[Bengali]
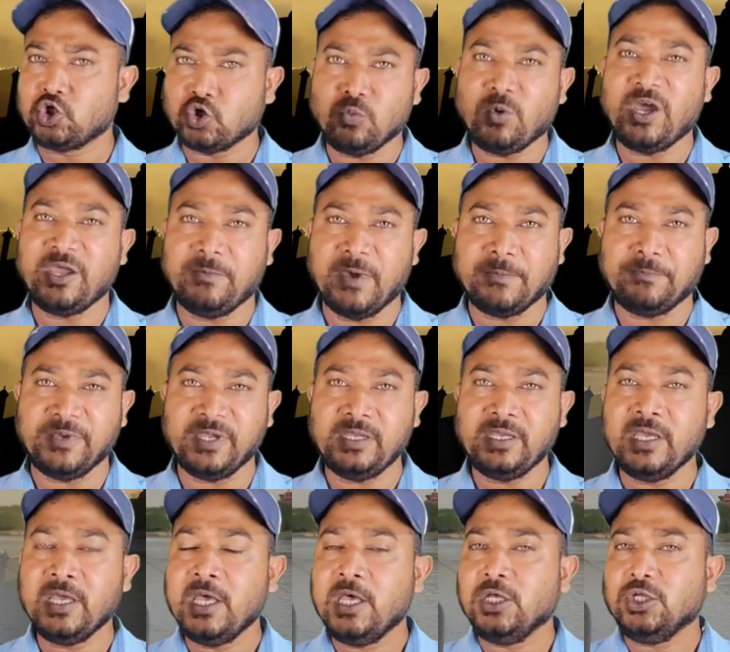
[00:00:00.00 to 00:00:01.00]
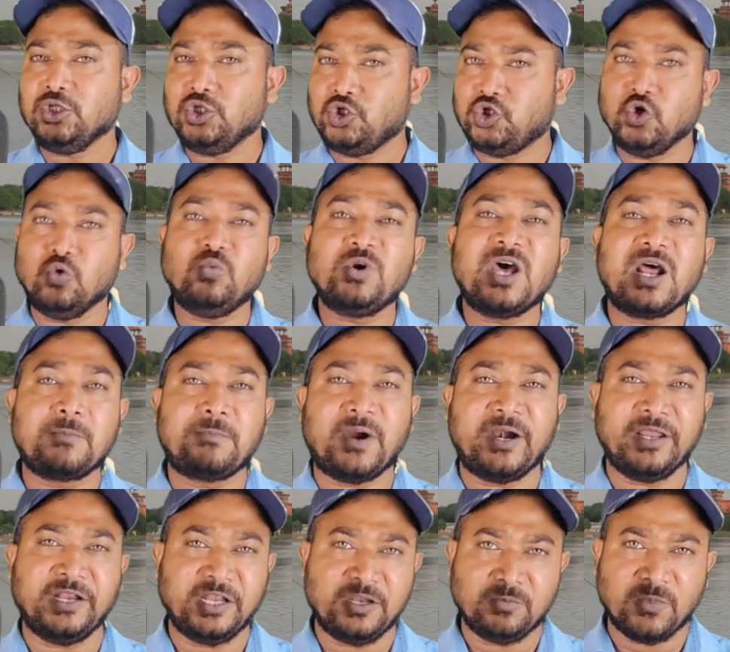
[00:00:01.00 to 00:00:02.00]
সময়ব্যাপী যমুনার
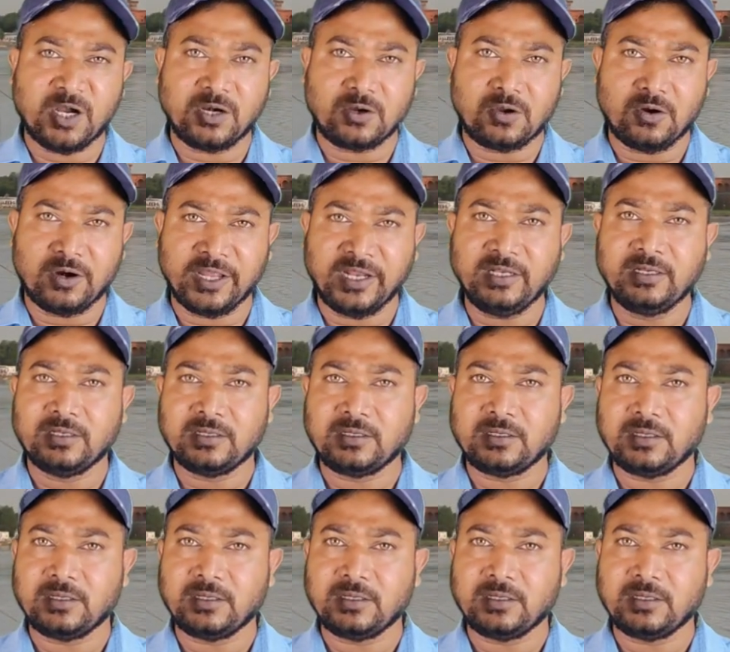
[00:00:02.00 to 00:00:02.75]
পাড়ে নির্মাণ করেন